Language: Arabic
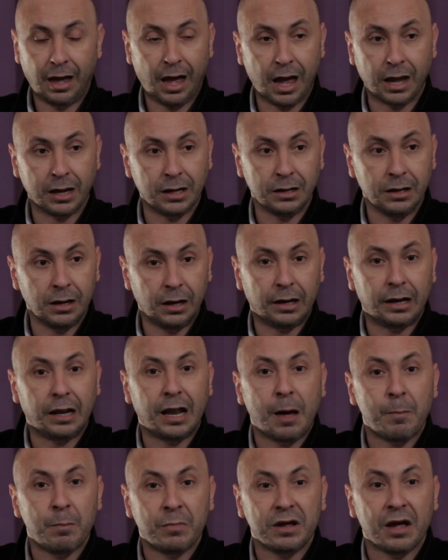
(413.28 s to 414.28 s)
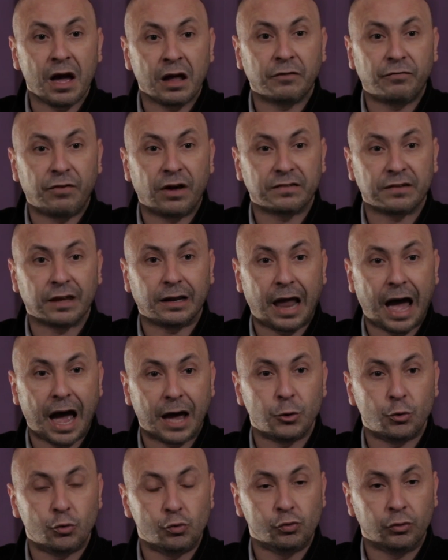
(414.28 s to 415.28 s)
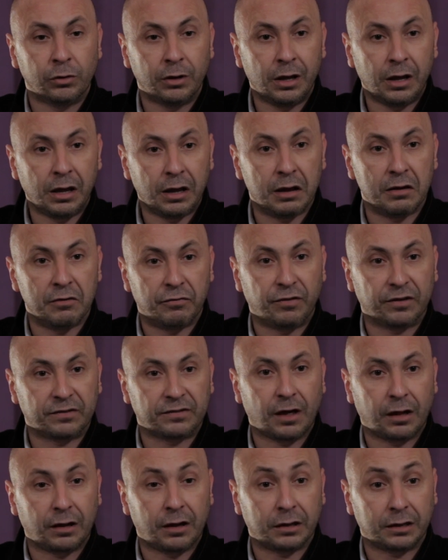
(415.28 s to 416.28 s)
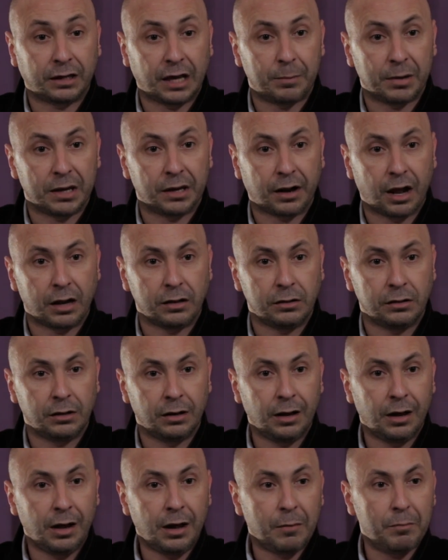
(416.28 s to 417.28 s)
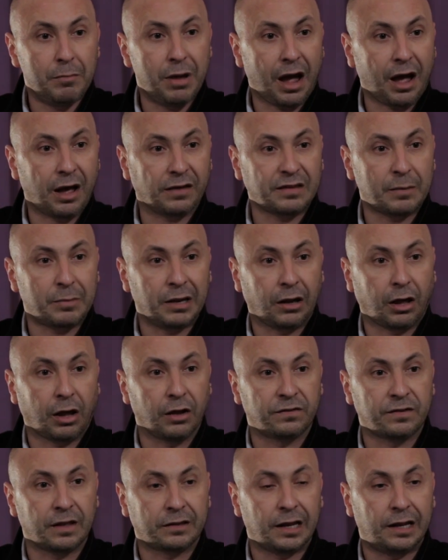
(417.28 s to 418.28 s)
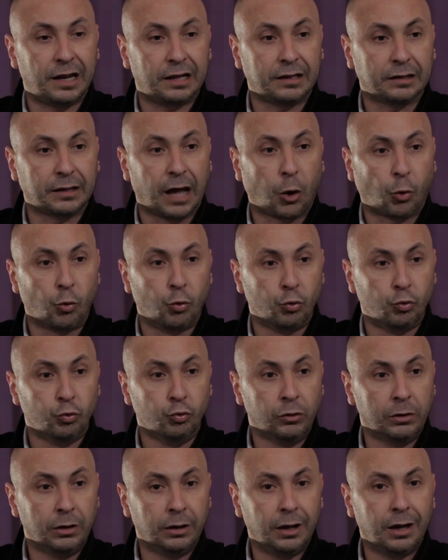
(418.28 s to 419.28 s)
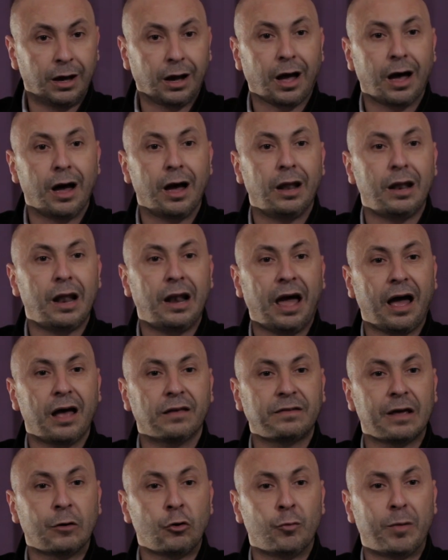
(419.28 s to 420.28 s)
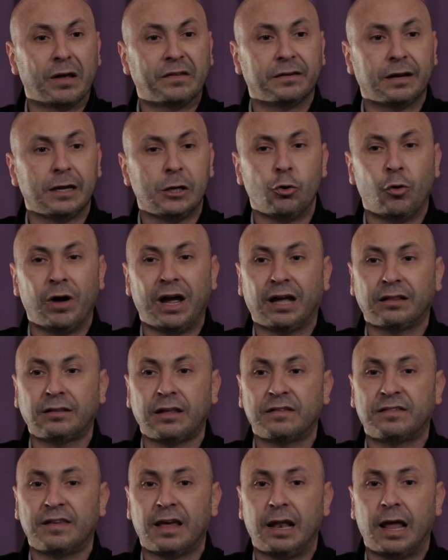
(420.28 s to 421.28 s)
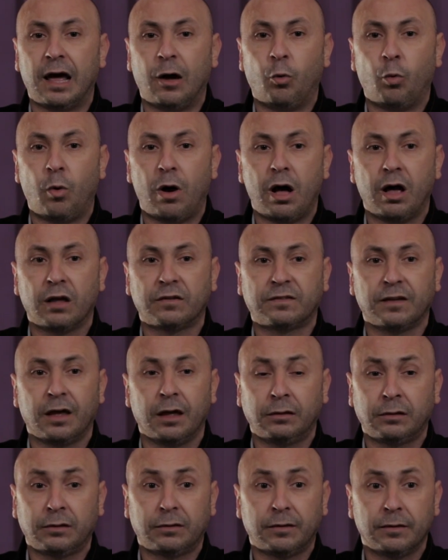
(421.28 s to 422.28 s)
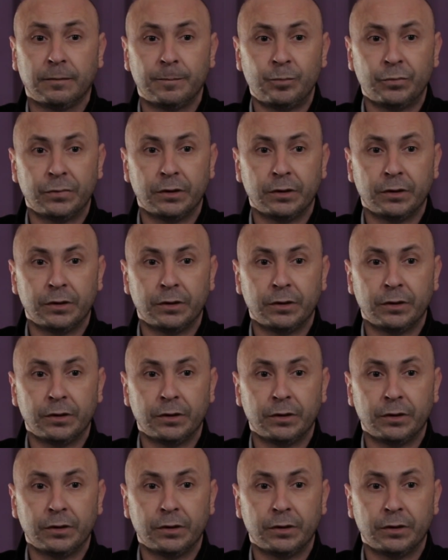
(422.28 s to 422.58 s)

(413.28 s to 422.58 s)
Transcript: أي لم ينفصل عنه انفصالا كبيرا بحسب القصة التي تقول قال الحسن البصري اعتزل واسط